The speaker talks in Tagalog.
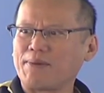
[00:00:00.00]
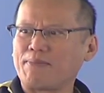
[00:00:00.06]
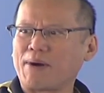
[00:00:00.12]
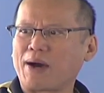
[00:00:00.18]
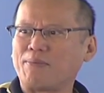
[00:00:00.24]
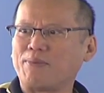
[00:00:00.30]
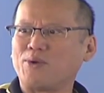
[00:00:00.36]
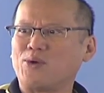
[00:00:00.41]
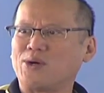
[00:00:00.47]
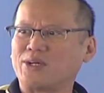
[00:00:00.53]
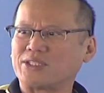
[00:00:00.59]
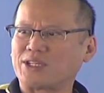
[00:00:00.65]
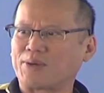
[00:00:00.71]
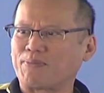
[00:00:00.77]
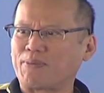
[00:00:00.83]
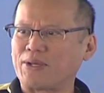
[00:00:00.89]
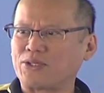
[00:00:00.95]
ang makabuluhang
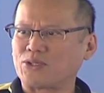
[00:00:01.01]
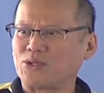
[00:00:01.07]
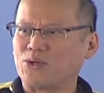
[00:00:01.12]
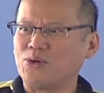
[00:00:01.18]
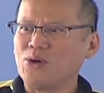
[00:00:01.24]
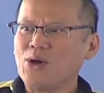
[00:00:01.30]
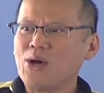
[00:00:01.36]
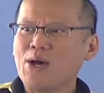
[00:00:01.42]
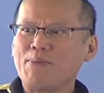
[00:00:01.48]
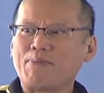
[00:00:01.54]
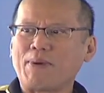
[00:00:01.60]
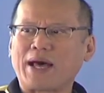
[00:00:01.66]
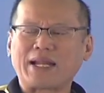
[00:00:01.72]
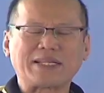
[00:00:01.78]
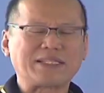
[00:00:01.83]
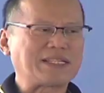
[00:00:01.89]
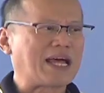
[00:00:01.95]
serbisyo
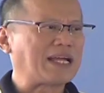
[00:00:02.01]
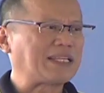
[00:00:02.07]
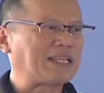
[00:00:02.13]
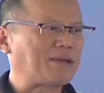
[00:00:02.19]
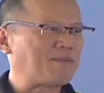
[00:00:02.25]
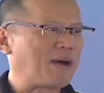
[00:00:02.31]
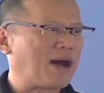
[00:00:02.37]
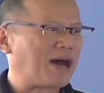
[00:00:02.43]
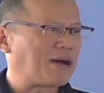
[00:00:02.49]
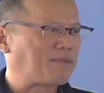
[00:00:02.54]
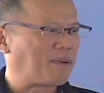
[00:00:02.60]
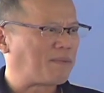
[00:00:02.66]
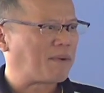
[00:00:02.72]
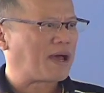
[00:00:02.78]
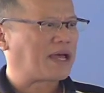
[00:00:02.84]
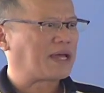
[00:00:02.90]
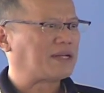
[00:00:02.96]
para sa ating mga
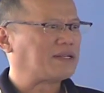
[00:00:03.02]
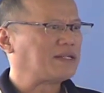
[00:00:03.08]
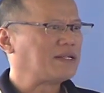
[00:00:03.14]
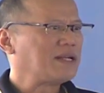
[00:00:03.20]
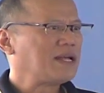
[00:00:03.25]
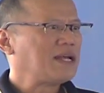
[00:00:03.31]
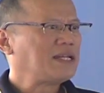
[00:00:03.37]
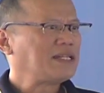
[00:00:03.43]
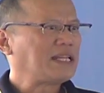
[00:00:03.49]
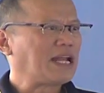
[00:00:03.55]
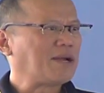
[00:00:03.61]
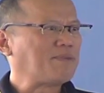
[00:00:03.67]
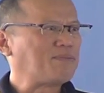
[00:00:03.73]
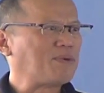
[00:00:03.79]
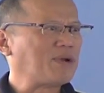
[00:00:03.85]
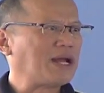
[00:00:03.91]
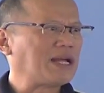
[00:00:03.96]
kababayan.
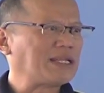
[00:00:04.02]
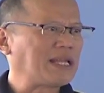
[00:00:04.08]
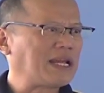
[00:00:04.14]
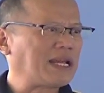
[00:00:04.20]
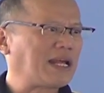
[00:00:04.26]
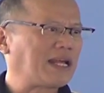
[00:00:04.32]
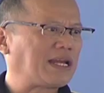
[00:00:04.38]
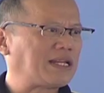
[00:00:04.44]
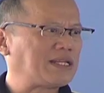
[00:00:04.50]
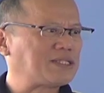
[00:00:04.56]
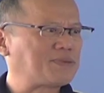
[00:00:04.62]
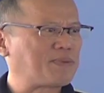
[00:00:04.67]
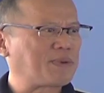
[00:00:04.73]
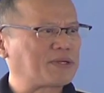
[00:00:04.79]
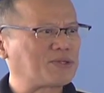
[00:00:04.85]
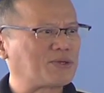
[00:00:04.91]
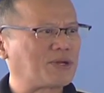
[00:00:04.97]
Tingnan po natin ang
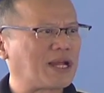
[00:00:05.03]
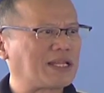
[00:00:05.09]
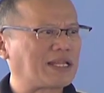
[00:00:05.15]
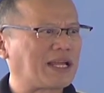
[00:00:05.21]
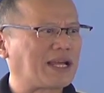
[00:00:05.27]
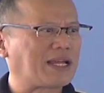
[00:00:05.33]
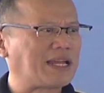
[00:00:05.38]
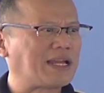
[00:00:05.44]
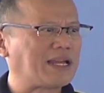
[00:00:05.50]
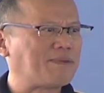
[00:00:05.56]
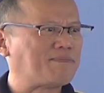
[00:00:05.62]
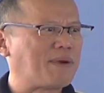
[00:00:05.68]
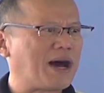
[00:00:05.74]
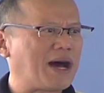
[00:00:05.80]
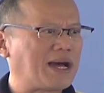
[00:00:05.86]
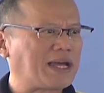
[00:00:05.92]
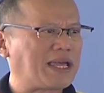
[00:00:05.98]
ininspeksyon natin kaninang
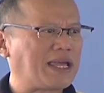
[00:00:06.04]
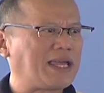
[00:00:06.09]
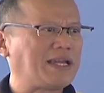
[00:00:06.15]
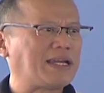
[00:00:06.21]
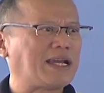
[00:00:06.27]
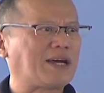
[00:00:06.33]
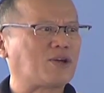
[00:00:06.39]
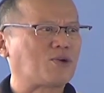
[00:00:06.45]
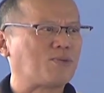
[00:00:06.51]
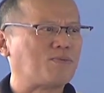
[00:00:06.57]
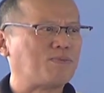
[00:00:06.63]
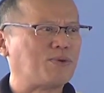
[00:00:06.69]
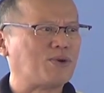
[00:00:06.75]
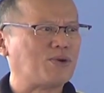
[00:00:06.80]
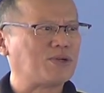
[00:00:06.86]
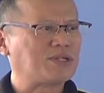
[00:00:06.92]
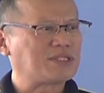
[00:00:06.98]
bahagi ng
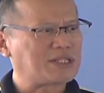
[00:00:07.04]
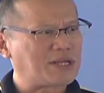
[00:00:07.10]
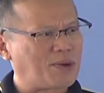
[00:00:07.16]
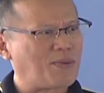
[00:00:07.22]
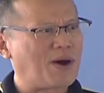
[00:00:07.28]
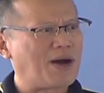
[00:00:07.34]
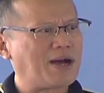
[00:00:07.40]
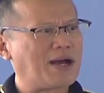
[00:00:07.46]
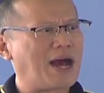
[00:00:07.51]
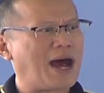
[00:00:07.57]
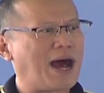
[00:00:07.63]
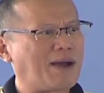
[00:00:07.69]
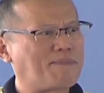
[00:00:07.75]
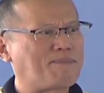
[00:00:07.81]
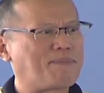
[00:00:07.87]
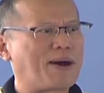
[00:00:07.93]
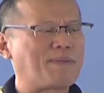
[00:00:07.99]
Romblon, Sawang,
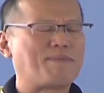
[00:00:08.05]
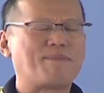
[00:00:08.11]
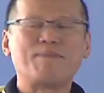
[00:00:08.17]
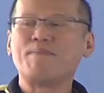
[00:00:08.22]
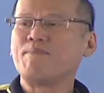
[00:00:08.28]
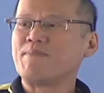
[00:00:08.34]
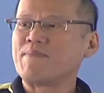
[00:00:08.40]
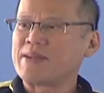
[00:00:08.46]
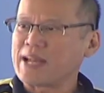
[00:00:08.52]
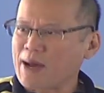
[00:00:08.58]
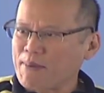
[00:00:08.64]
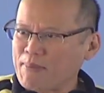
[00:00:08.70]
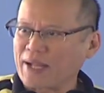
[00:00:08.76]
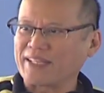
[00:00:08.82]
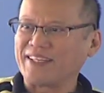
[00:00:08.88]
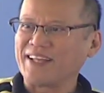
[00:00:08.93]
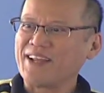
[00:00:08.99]
Agpab,
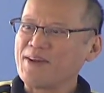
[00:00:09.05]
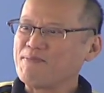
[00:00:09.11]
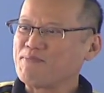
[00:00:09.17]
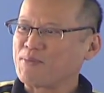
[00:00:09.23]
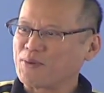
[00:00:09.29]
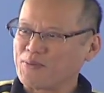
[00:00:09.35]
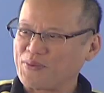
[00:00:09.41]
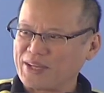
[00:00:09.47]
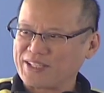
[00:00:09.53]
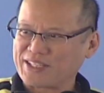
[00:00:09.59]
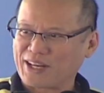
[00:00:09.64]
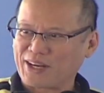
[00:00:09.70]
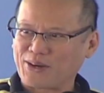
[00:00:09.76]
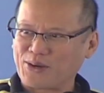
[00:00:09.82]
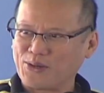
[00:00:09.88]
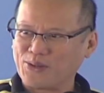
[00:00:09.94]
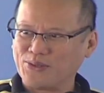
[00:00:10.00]
Nabat provincial
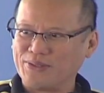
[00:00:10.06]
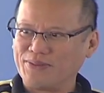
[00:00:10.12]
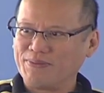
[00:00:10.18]
road.